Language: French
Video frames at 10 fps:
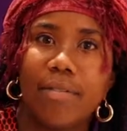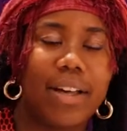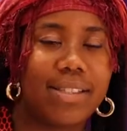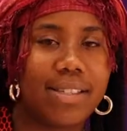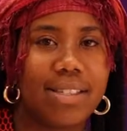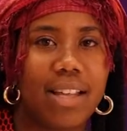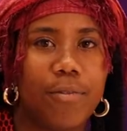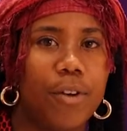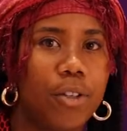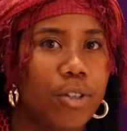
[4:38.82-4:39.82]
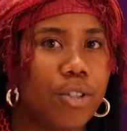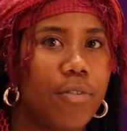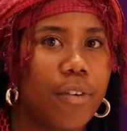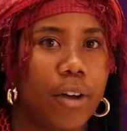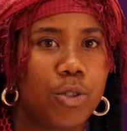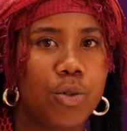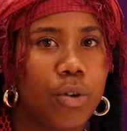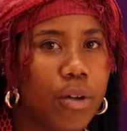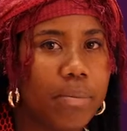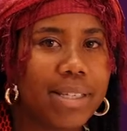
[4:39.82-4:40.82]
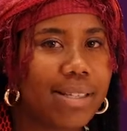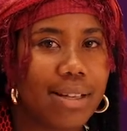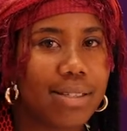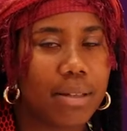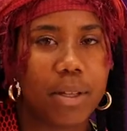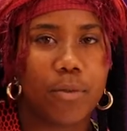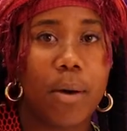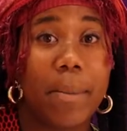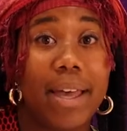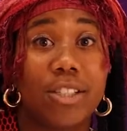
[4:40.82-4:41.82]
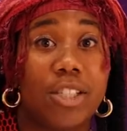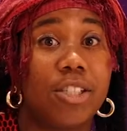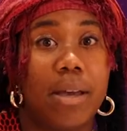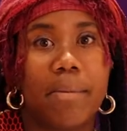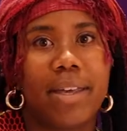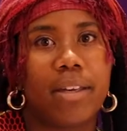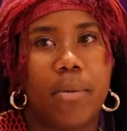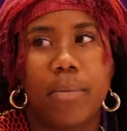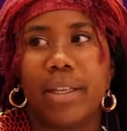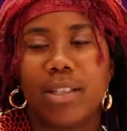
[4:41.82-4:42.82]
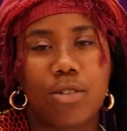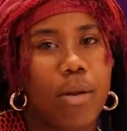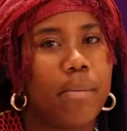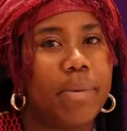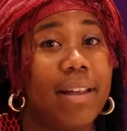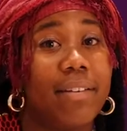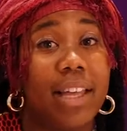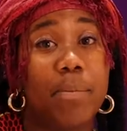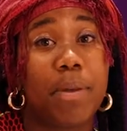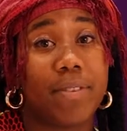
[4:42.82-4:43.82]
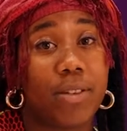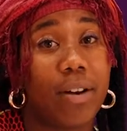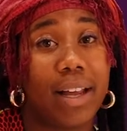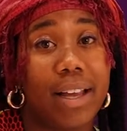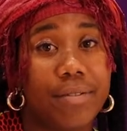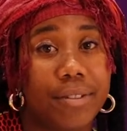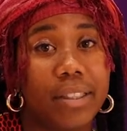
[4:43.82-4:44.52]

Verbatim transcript: Fait que, c'était le fun de genre faire un show. On a mixé ensemble des fois, mais j'ai jamais comme été sur un bill avec elle puis elle un live.